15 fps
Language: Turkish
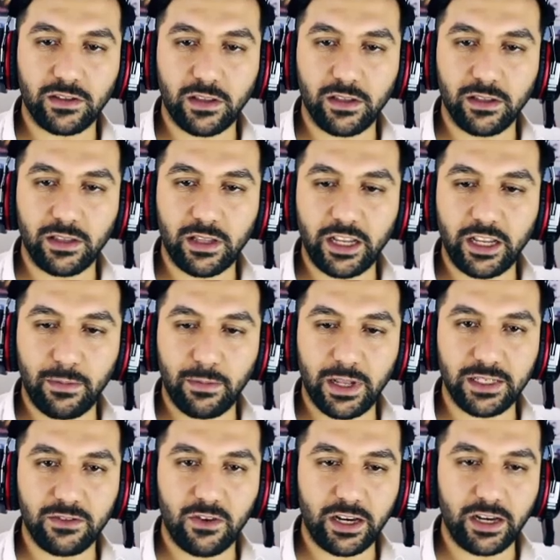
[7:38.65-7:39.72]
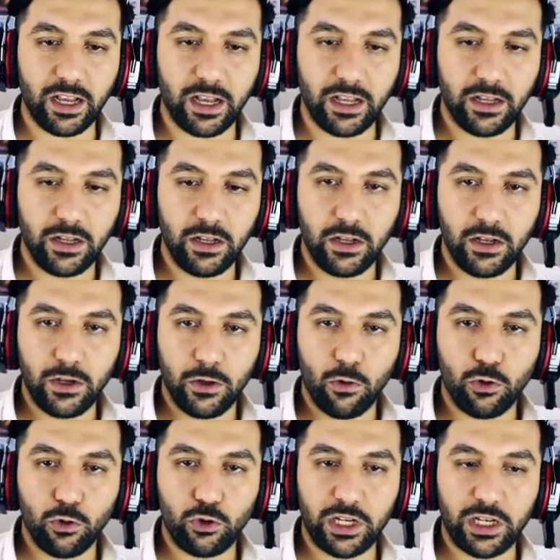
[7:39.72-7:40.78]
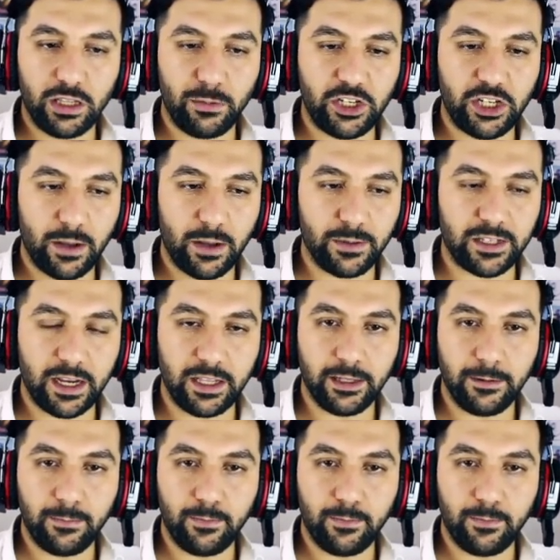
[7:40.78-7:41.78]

Tadından yenmezdi var ya. O şekilde bir şey yapsaydı.